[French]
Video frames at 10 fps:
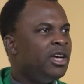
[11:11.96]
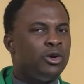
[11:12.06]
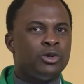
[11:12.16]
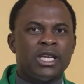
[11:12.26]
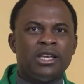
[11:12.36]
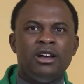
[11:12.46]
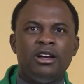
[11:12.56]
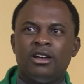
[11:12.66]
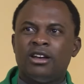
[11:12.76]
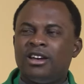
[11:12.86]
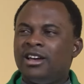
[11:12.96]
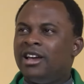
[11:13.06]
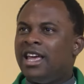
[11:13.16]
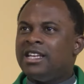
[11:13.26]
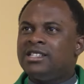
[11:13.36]
Le Seigneur
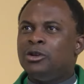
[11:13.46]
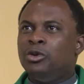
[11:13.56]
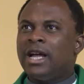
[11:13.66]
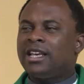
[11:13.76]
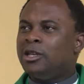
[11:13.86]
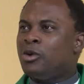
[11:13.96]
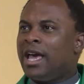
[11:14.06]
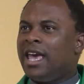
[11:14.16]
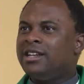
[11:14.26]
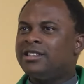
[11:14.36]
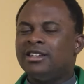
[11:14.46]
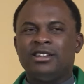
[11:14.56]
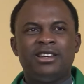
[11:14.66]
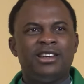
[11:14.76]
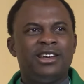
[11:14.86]
est celui-là qui doit être
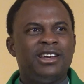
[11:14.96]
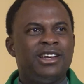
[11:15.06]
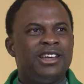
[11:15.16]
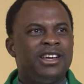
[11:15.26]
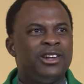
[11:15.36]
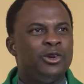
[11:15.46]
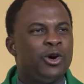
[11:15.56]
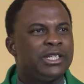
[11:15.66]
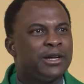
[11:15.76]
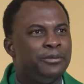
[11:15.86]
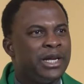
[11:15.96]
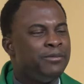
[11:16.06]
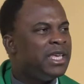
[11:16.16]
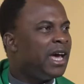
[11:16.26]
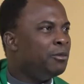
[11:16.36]
notre
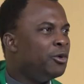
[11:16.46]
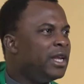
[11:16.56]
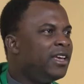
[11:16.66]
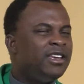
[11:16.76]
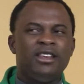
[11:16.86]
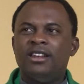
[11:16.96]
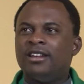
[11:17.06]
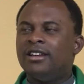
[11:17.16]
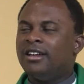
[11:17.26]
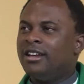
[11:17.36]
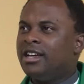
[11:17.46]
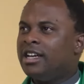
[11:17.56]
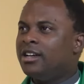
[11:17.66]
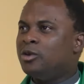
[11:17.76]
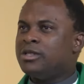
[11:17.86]
premier abonné.
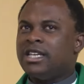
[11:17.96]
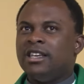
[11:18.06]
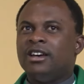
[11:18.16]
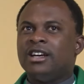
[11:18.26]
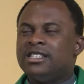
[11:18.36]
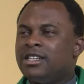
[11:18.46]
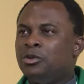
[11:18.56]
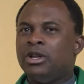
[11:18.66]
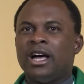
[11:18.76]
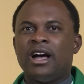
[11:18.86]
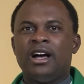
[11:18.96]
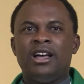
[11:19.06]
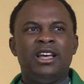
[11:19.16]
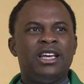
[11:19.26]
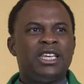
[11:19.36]
Le Seigneur est celui-là
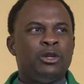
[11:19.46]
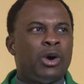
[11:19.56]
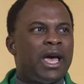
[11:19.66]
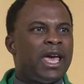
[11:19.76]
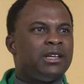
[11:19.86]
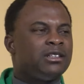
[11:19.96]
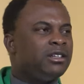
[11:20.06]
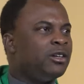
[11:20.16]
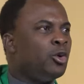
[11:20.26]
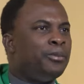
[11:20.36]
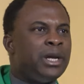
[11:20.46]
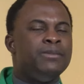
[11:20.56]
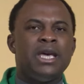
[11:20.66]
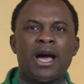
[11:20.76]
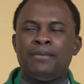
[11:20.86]
qui doit être le
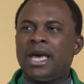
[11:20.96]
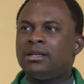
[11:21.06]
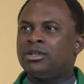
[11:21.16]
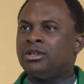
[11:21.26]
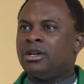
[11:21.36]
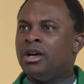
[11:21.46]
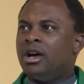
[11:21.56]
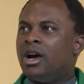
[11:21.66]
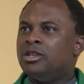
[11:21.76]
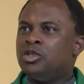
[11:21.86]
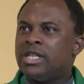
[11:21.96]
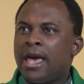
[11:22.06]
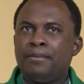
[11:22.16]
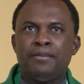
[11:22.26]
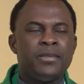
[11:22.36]
premier à mettre un
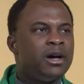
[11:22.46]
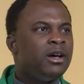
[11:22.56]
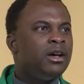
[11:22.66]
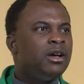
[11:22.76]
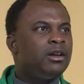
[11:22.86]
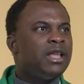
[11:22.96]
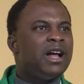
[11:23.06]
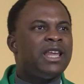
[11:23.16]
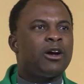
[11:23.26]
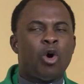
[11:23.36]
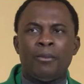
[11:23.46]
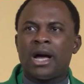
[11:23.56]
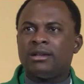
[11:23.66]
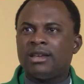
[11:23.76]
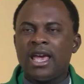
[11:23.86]
j'aime dans les
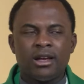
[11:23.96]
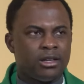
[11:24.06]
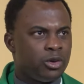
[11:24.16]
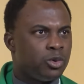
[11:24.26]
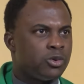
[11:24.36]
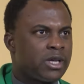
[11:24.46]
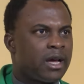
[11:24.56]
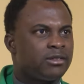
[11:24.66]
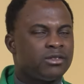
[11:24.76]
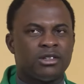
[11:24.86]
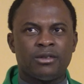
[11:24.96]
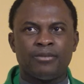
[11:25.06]
commentaires de nos actes.